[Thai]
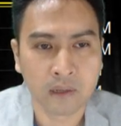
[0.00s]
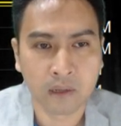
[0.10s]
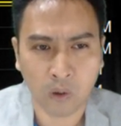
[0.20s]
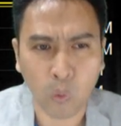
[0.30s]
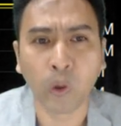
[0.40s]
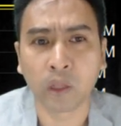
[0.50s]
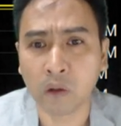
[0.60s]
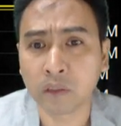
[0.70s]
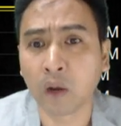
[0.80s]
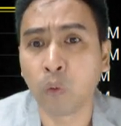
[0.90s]
ก็ควรจะต้
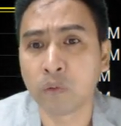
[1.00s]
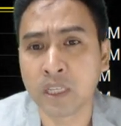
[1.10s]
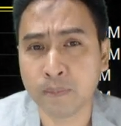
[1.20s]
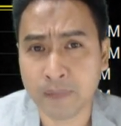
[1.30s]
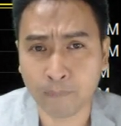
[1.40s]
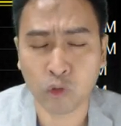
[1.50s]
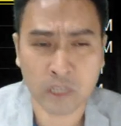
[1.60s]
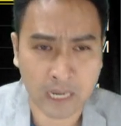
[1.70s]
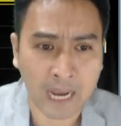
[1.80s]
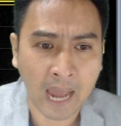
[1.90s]
องทะลุ
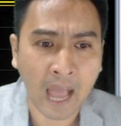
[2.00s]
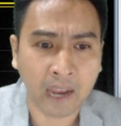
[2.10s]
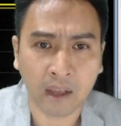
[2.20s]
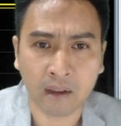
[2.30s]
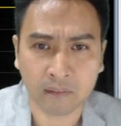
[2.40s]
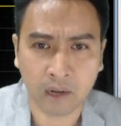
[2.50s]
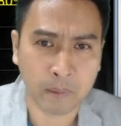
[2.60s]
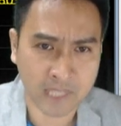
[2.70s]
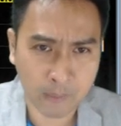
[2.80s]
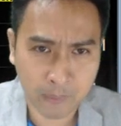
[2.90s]
23.7 ให้ได้นะแล้วไป
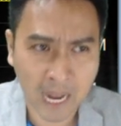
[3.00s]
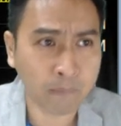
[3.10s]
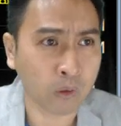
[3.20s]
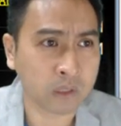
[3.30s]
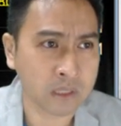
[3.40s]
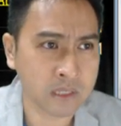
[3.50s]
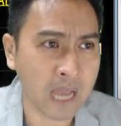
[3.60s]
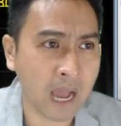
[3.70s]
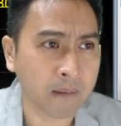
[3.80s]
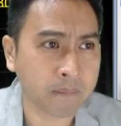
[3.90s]
ไซด์เวย์ด้านบน
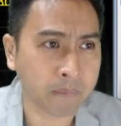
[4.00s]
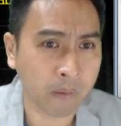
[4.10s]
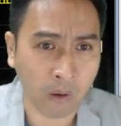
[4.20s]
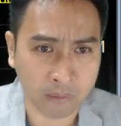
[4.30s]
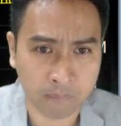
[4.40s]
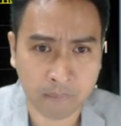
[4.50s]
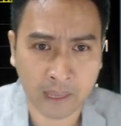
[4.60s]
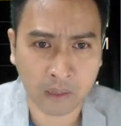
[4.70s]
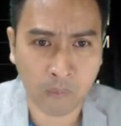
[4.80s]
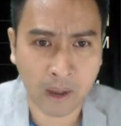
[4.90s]
จะปลอดภั
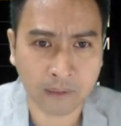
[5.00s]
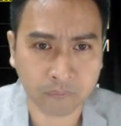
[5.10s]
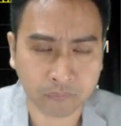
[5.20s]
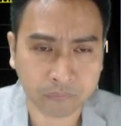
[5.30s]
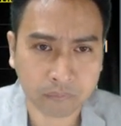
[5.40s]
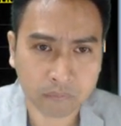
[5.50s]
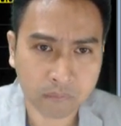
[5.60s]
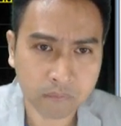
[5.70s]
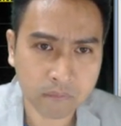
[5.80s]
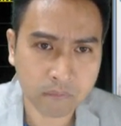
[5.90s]
ยกว่า
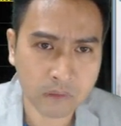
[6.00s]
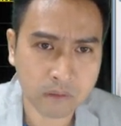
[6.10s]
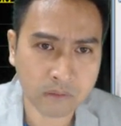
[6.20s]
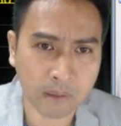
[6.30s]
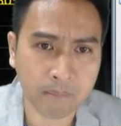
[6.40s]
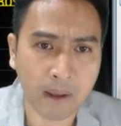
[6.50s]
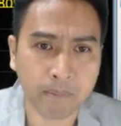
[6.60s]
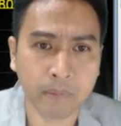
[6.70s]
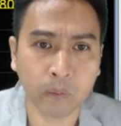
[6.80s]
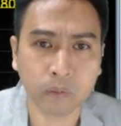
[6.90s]
สำหรับ
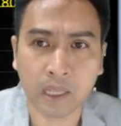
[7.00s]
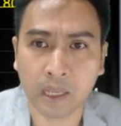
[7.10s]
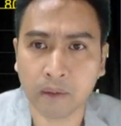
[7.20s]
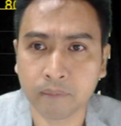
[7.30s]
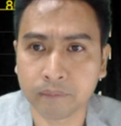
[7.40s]
Beauty ครับ